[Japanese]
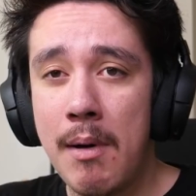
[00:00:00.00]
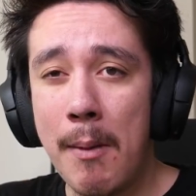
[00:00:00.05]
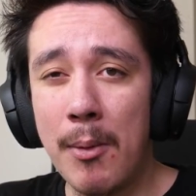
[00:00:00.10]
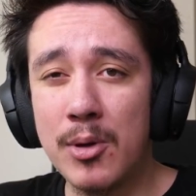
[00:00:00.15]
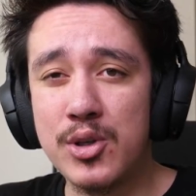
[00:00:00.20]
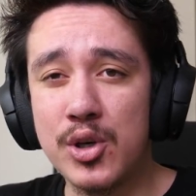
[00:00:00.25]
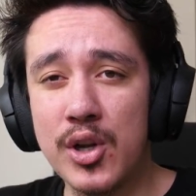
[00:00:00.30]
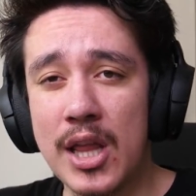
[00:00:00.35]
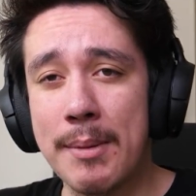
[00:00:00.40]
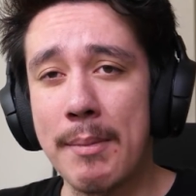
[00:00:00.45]
い。も
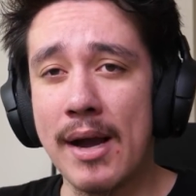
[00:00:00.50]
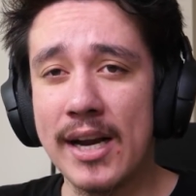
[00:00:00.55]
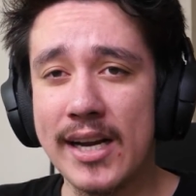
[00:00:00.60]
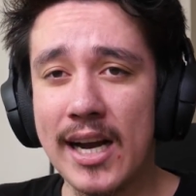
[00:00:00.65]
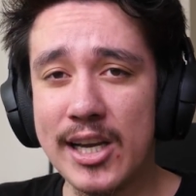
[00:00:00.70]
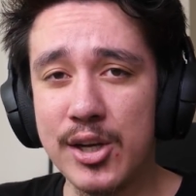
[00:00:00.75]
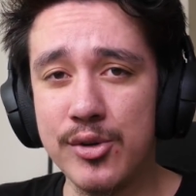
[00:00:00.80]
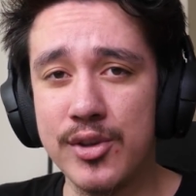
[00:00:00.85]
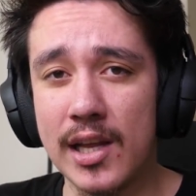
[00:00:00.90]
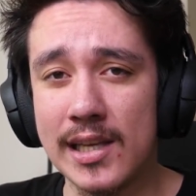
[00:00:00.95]
ちろんね、毎
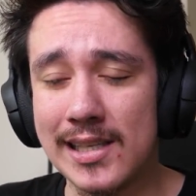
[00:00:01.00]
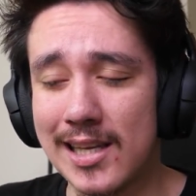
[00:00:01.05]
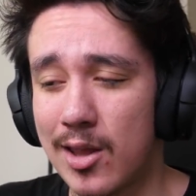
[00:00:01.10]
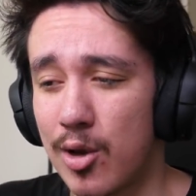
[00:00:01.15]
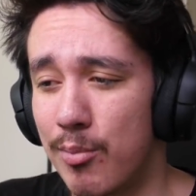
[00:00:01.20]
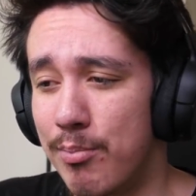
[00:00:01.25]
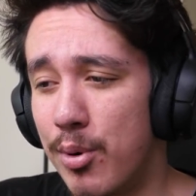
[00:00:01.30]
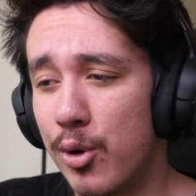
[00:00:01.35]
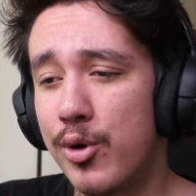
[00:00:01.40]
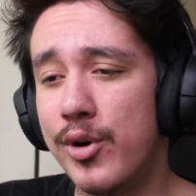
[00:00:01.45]
回言うんですけ
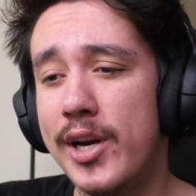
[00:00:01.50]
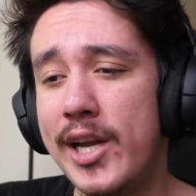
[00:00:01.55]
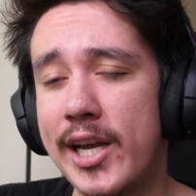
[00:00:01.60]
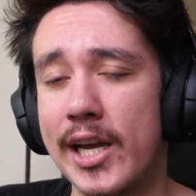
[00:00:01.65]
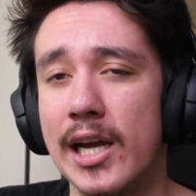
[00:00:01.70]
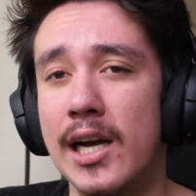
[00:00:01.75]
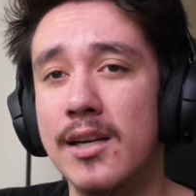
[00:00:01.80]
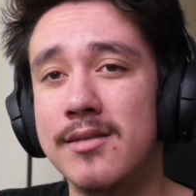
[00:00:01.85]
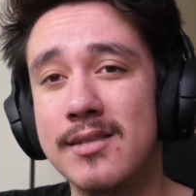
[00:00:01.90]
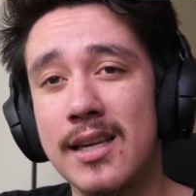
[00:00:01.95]
ど、僕
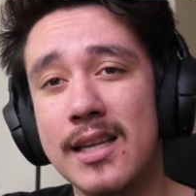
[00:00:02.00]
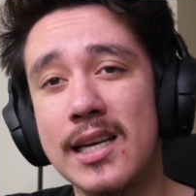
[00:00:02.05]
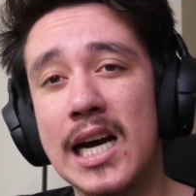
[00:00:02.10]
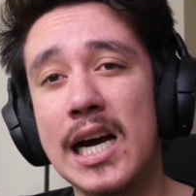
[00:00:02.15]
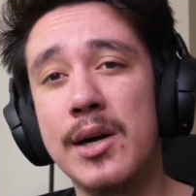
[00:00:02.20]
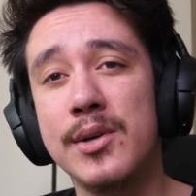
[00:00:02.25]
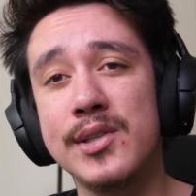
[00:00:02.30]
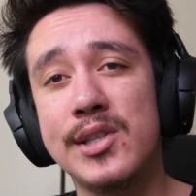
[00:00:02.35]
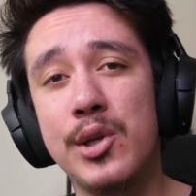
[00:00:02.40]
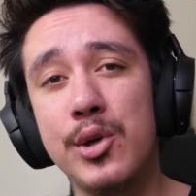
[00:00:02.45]
に戦
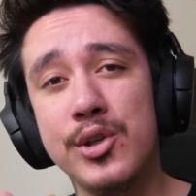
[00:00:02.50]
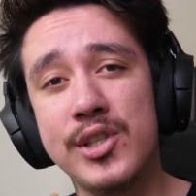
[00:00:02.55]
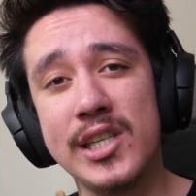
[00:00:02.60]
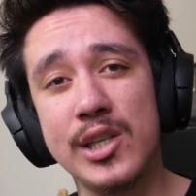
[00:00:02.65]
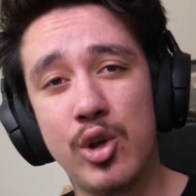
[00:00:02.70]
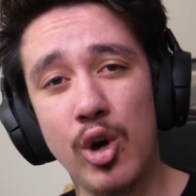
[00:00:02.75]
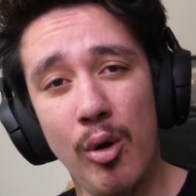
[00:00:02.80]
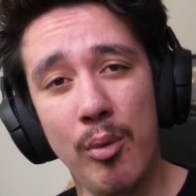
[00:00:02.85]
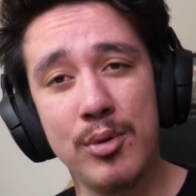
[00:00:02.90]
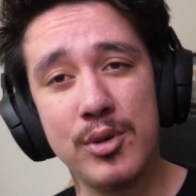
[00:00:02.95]
わせてほし
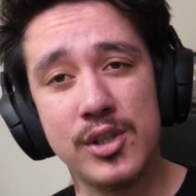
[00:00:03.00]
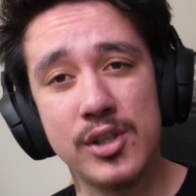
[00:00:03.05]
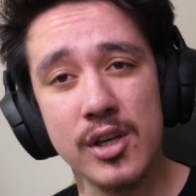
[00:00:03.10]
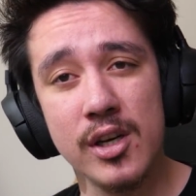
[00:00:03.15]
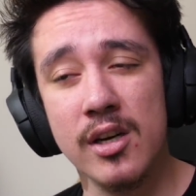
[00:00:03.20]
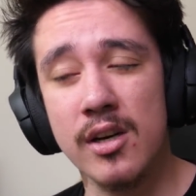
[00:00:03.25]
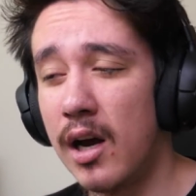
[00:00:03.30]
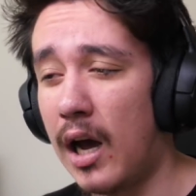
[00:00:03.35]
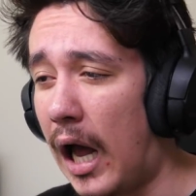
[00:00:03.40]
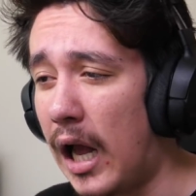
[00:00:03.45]
い動
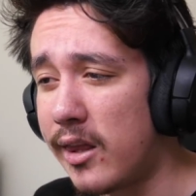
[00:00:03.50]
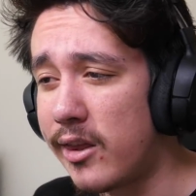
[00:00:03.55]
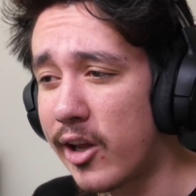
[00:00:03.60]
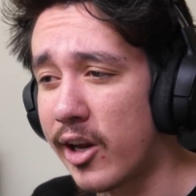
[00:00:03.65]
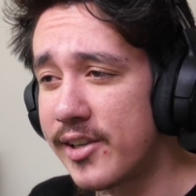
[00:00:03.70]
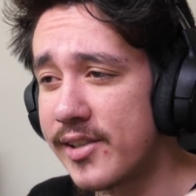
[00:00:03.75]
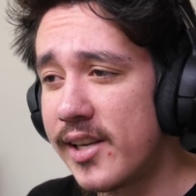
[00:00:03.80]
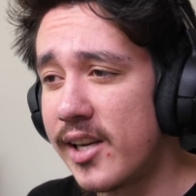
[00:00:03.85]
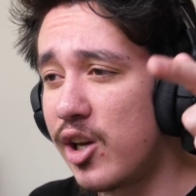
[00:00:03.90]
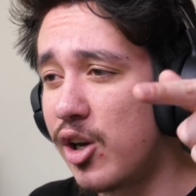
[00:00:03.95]
物、あった
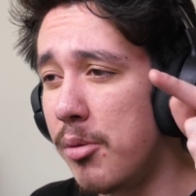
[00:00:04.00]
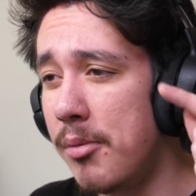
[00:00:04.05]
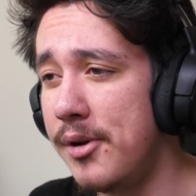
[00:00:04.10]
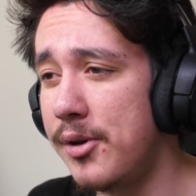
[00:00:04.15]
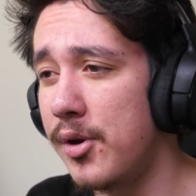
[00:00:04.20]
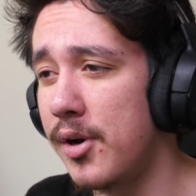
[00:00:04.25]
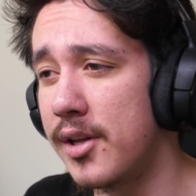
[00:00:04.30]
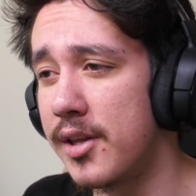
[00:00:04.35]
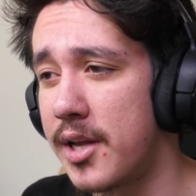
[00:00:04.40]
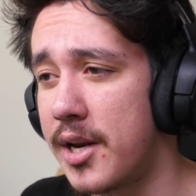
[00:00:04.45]
らぜひ
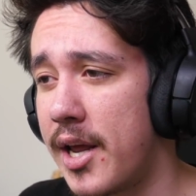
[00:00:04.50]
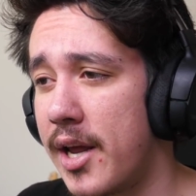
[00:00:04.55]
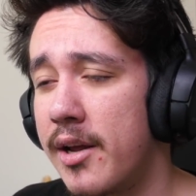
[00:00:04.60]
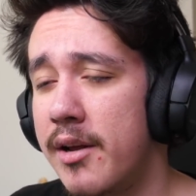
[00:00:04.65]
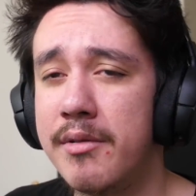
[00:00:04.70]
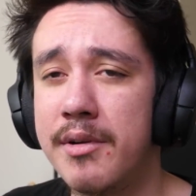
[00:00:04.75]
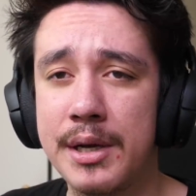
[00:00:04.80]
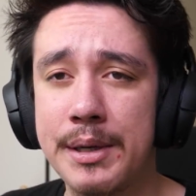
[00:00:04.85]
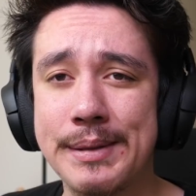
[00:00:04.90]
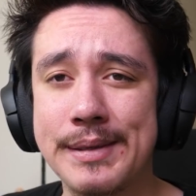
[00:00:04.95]
コメント欄でね、
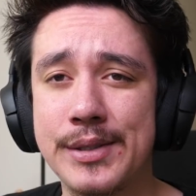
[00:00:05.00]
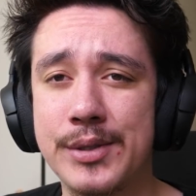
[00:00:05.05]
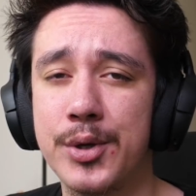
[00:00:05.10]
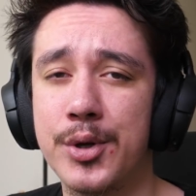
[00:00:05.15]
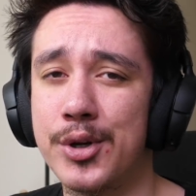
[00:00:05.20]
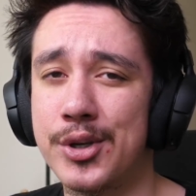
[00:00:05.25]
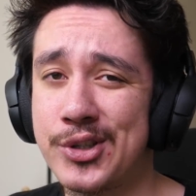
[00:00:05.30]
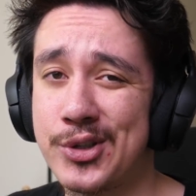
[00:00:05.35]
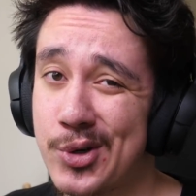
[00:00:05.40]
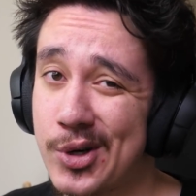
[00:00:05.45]
リクエストよ
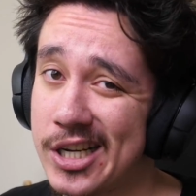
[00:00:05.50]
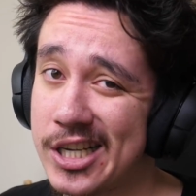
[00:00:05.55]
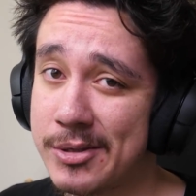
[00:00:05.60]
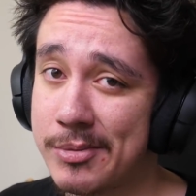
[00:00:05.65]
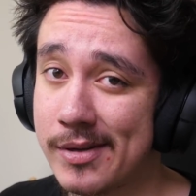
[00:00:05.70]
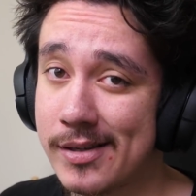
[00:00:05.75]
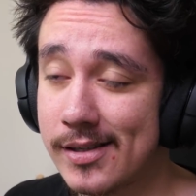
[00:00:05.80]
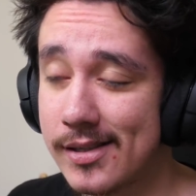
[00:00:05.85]
ろしくお願いしま